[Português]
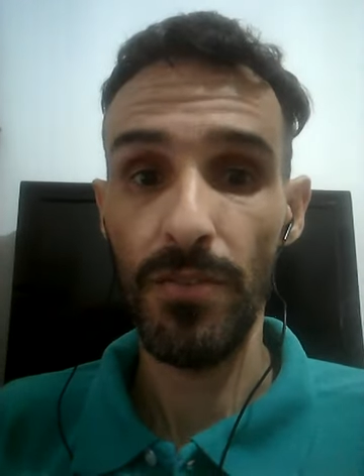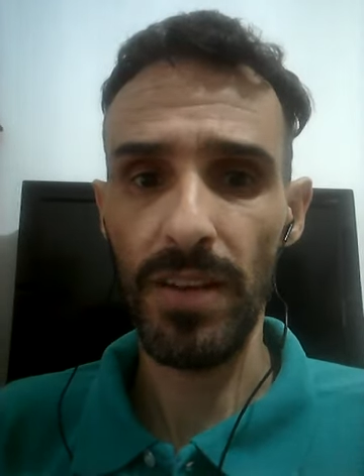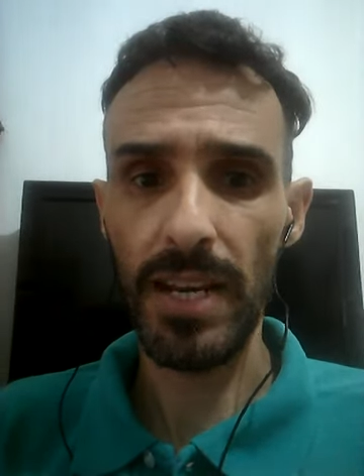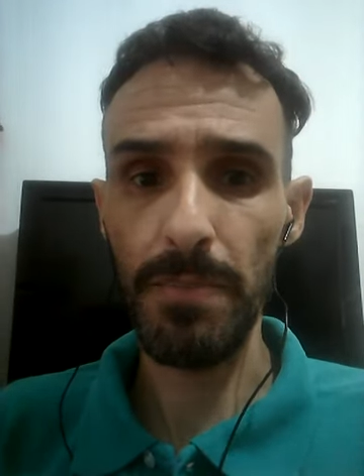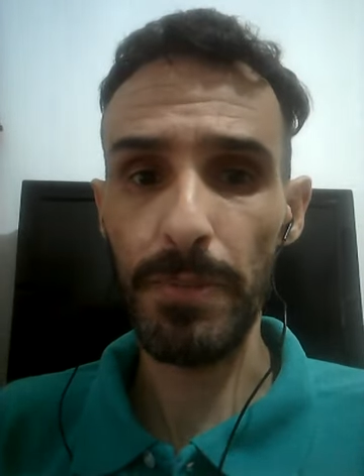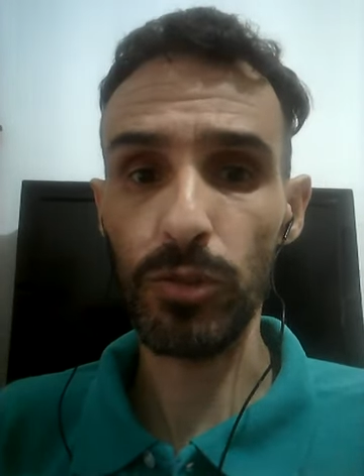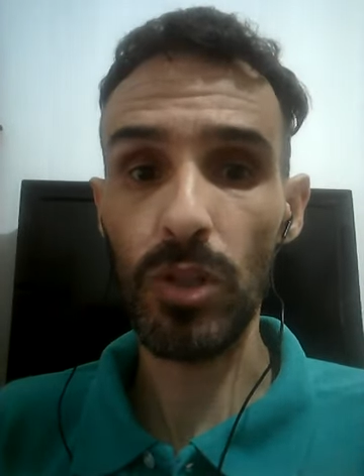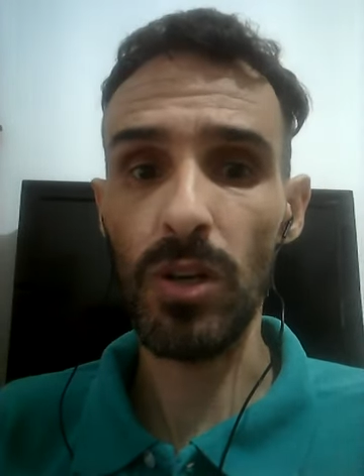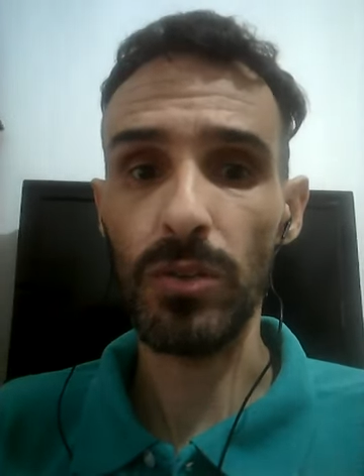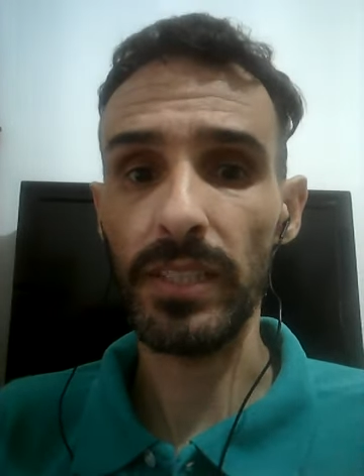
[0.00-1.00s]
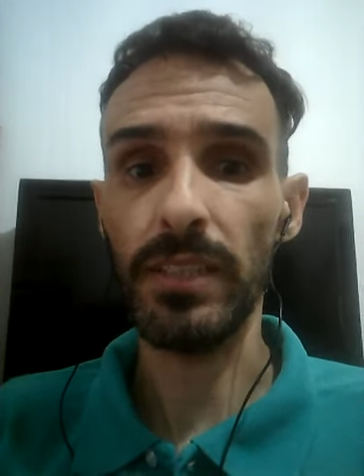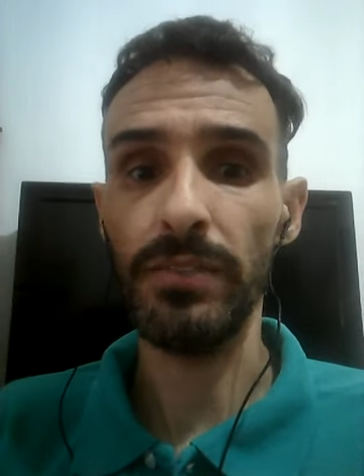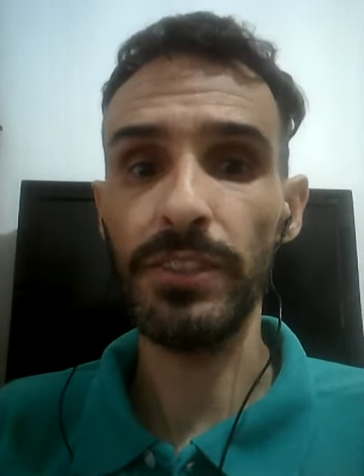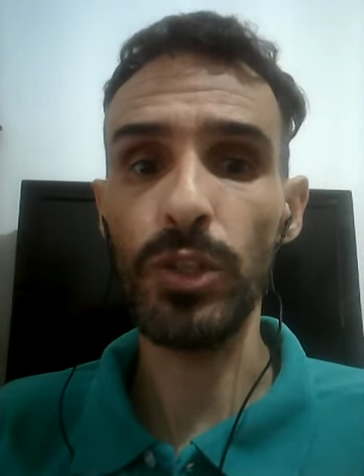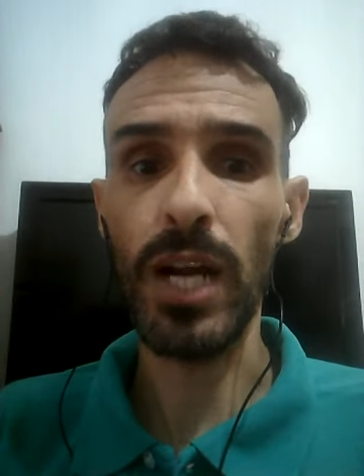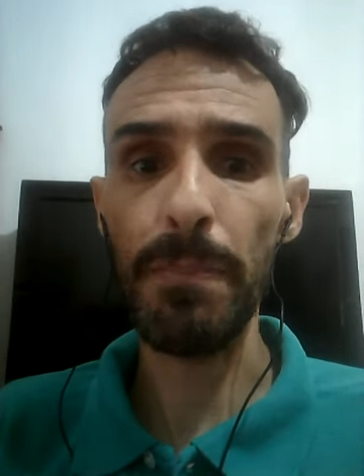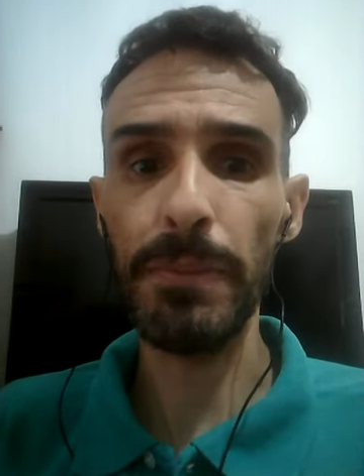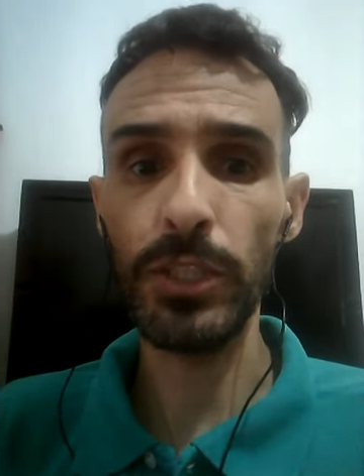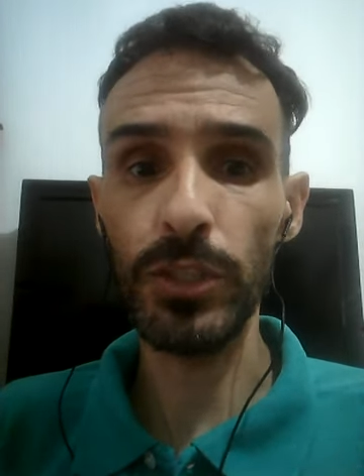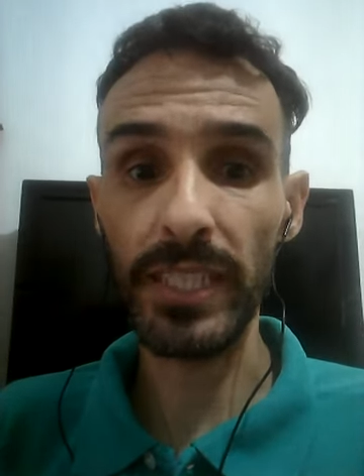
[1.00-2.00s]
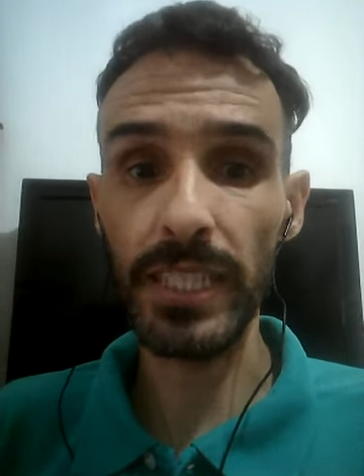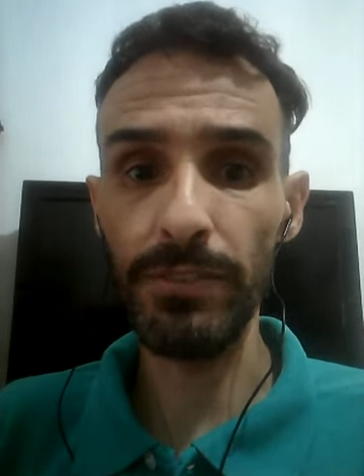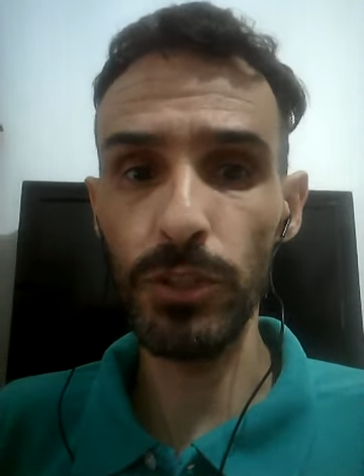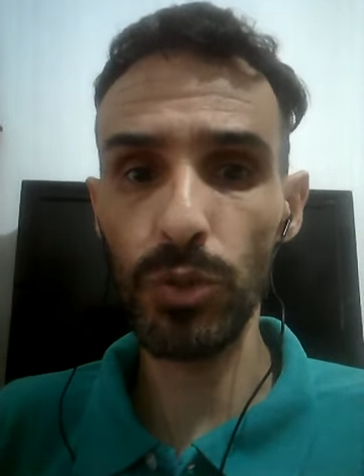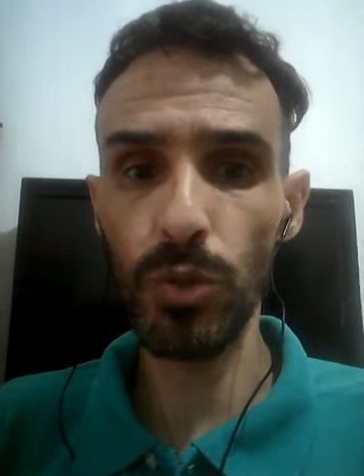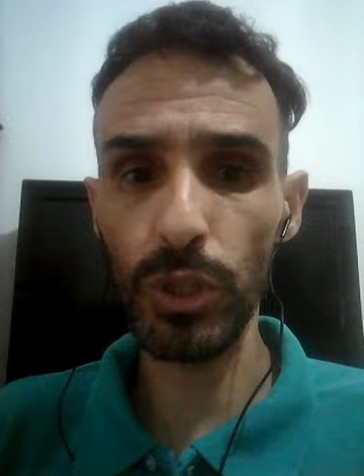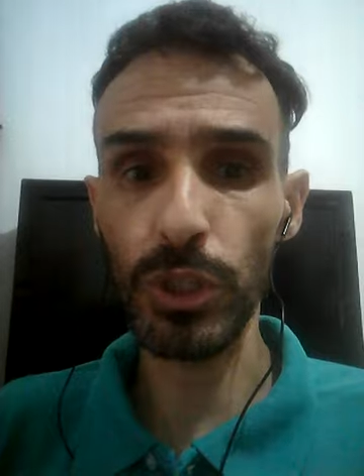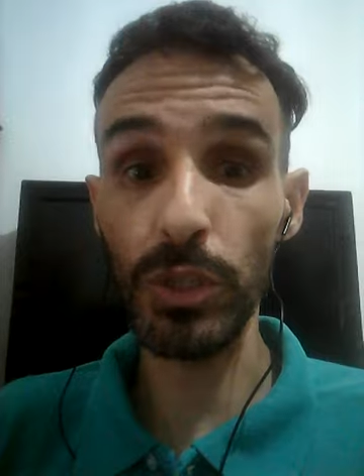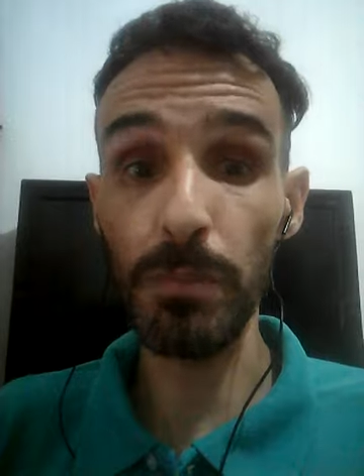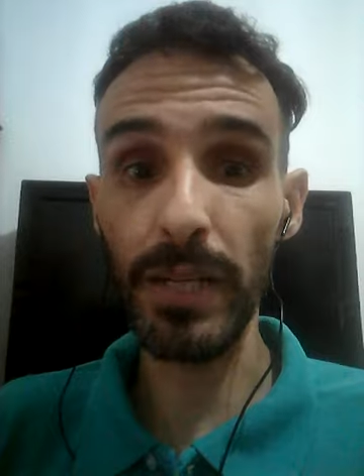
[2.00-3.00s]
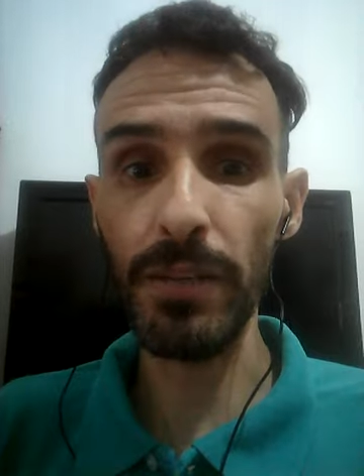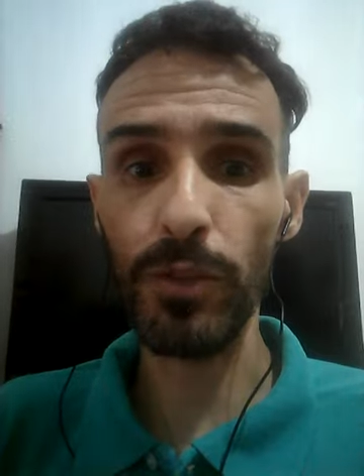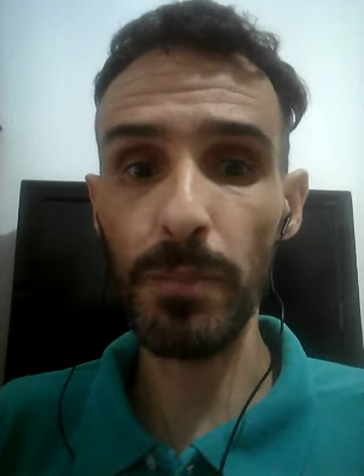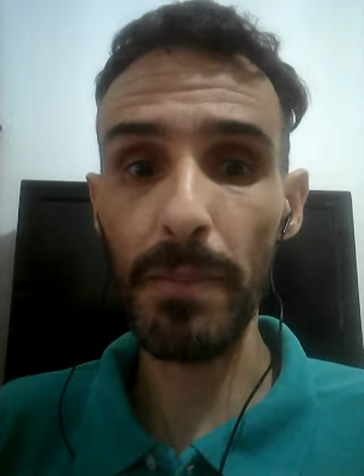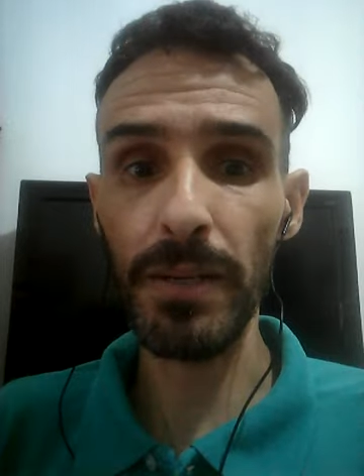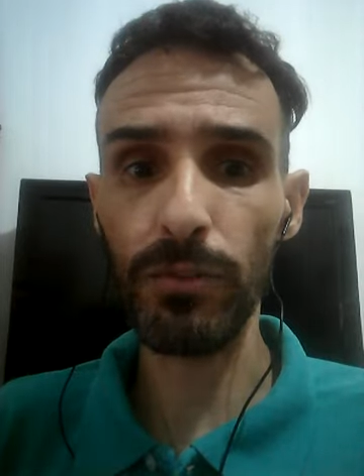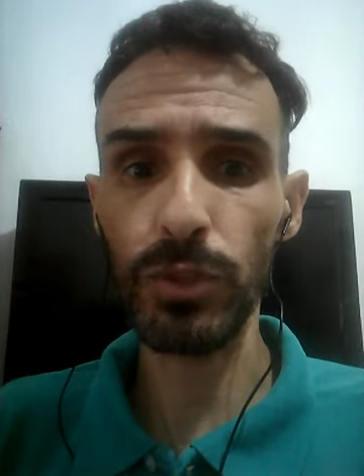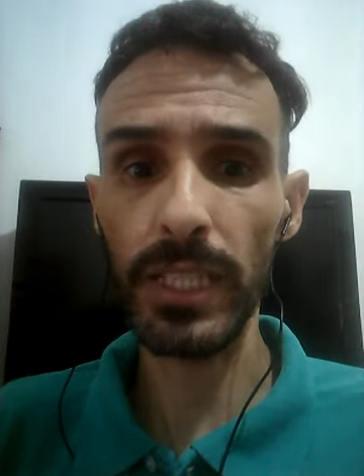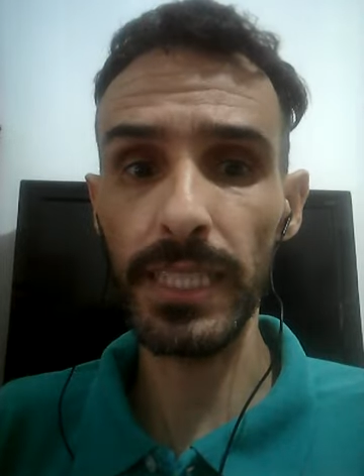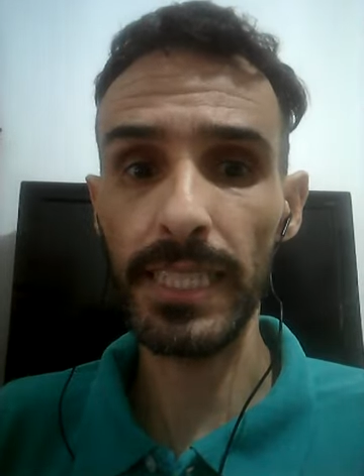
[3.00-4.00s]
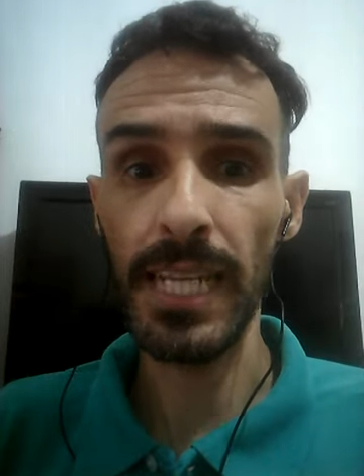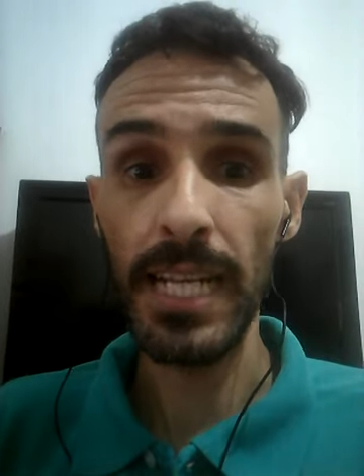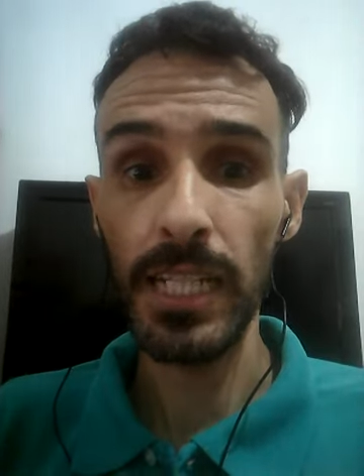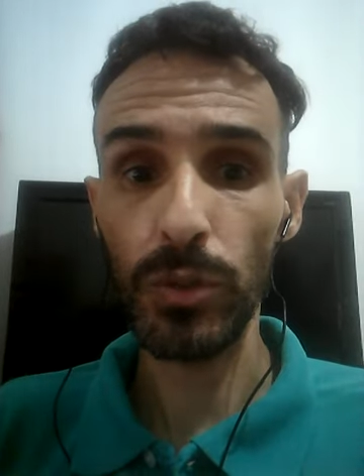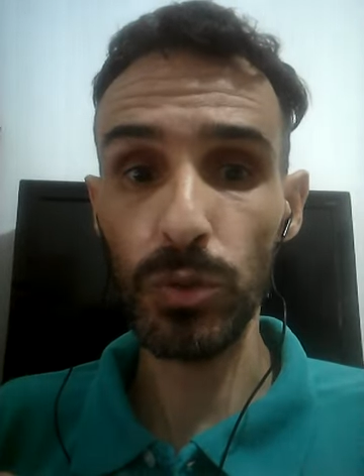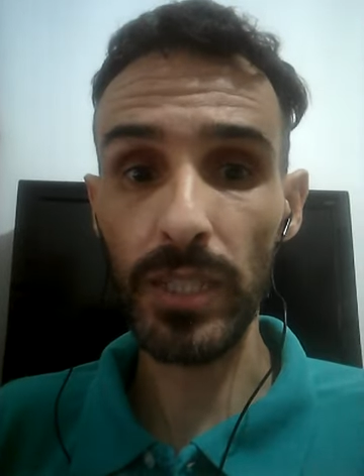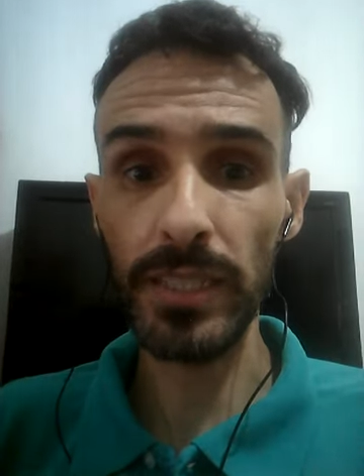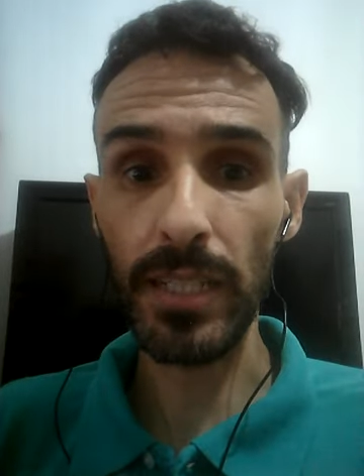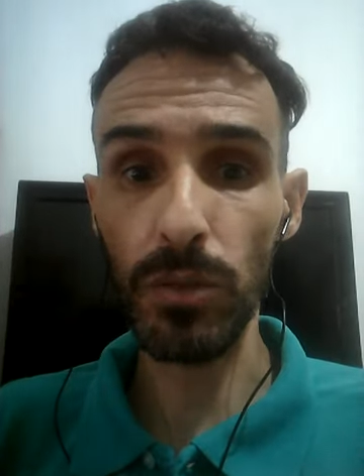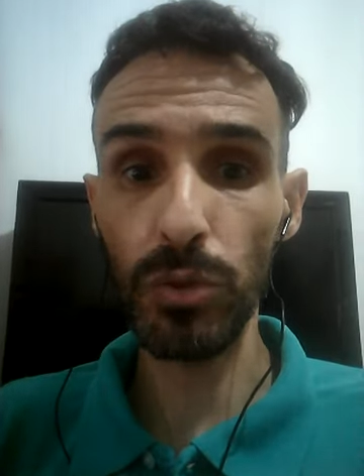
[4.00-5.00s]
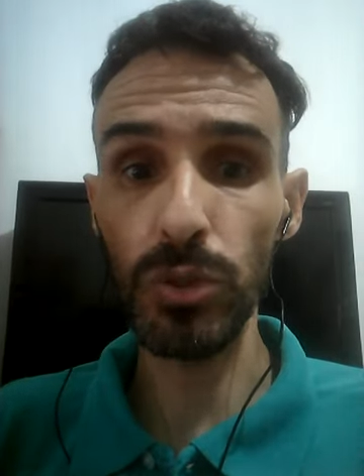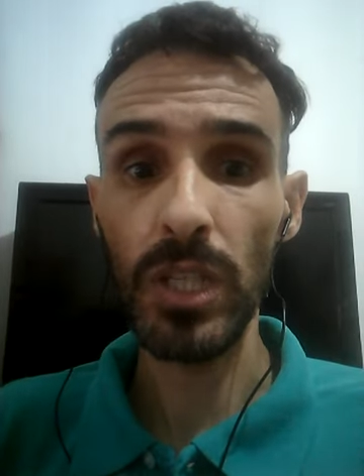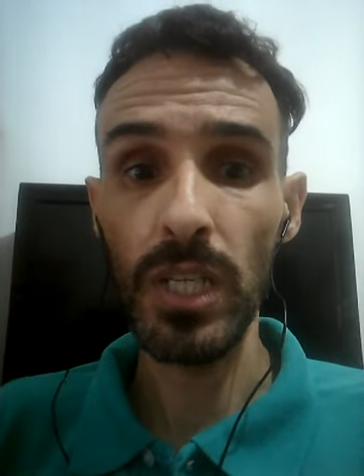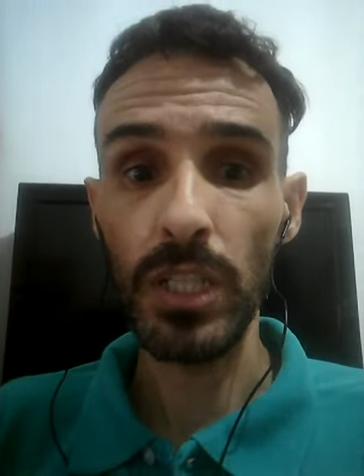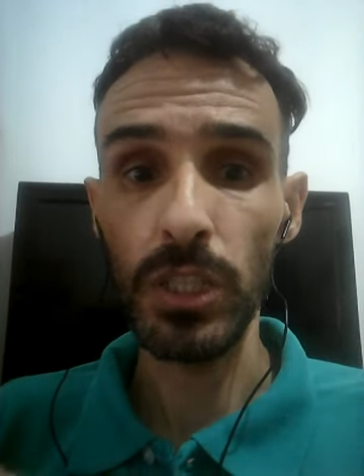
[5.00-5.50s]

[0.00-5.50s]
Fala aí pessoal, eh, vídeo rapidinho aqui, vídeo curtinho para informar para vocês que o Santa Cruz